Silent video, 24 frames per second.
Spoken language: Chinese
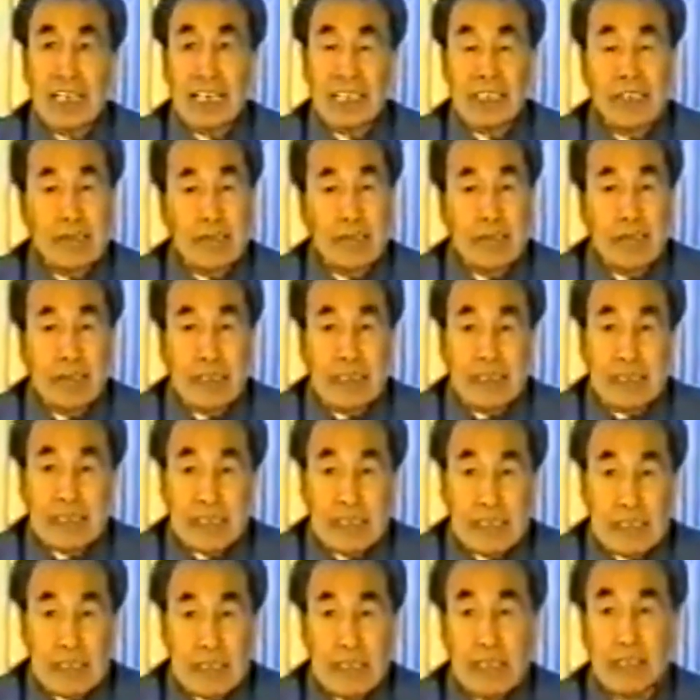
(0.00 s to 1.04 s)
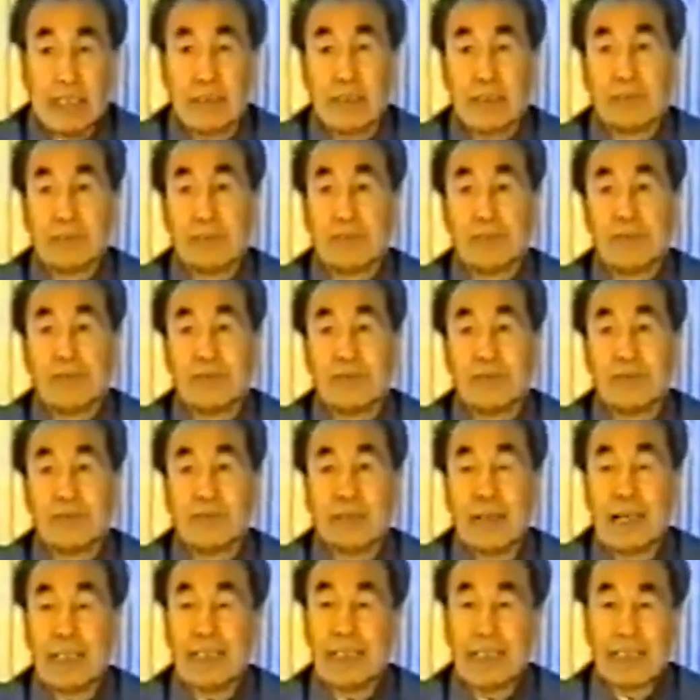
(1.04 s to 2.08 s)
想的时候呢，你得连着呼元
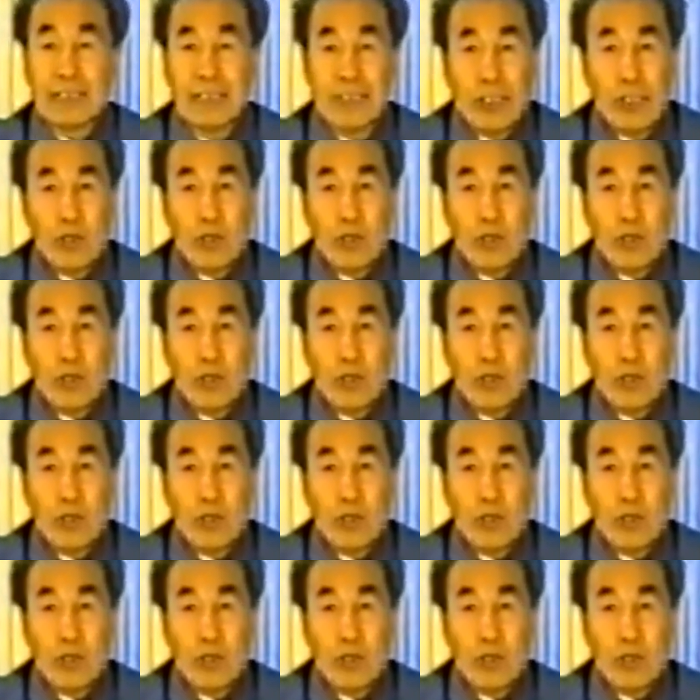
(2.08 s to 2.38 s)
气，